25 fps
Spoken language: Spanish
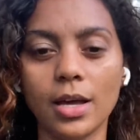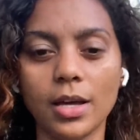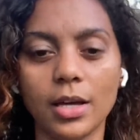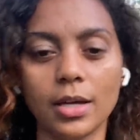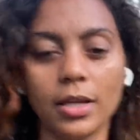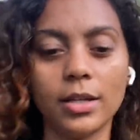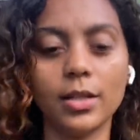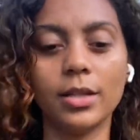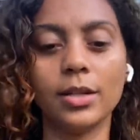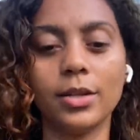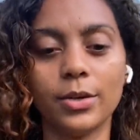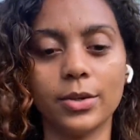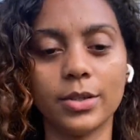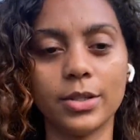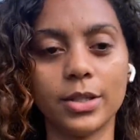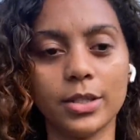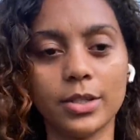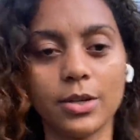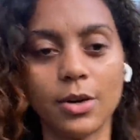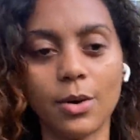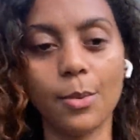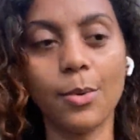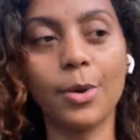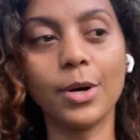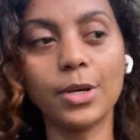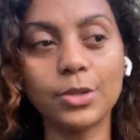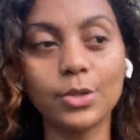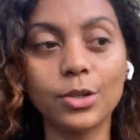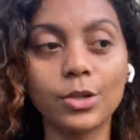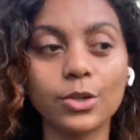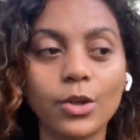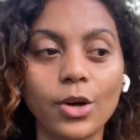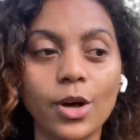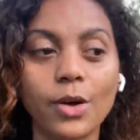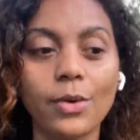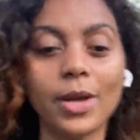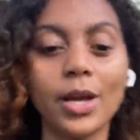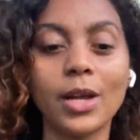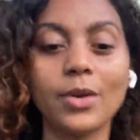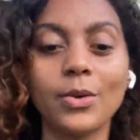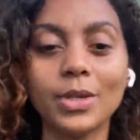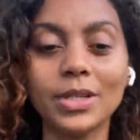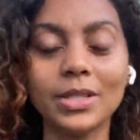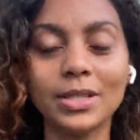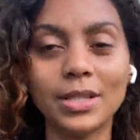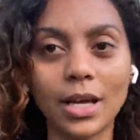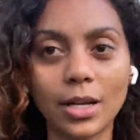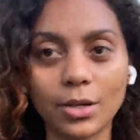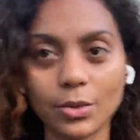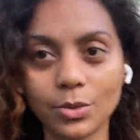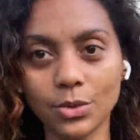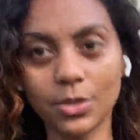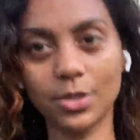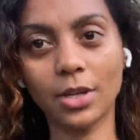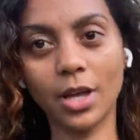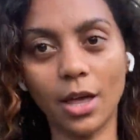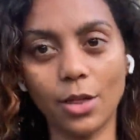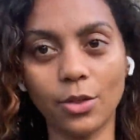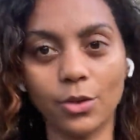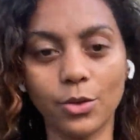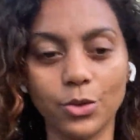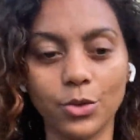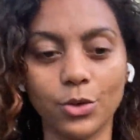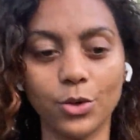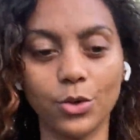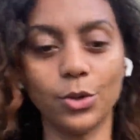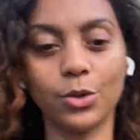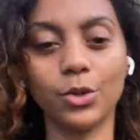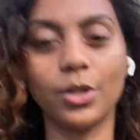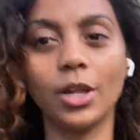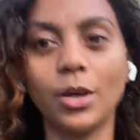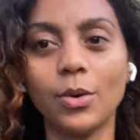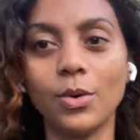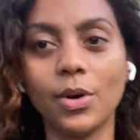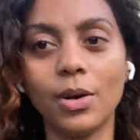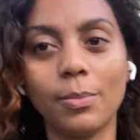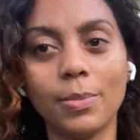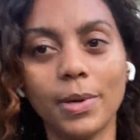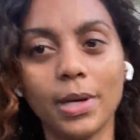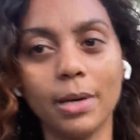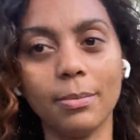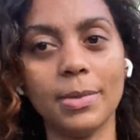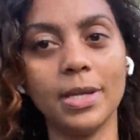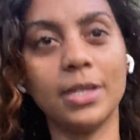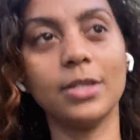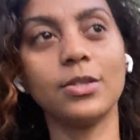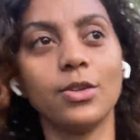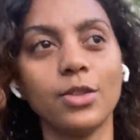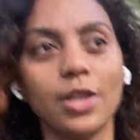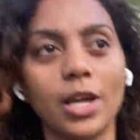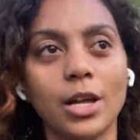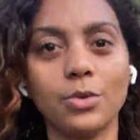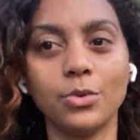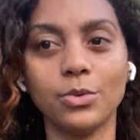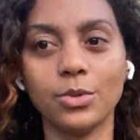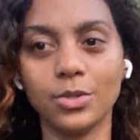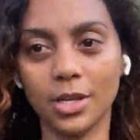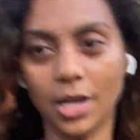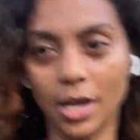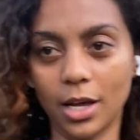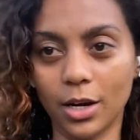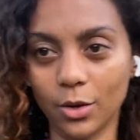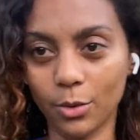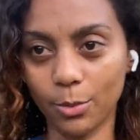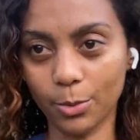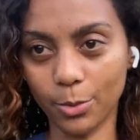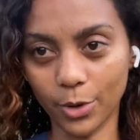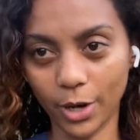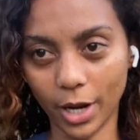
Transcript: Entonces, como eso todavía no está anunciado, yo no tengo el permiso de anunciarlo por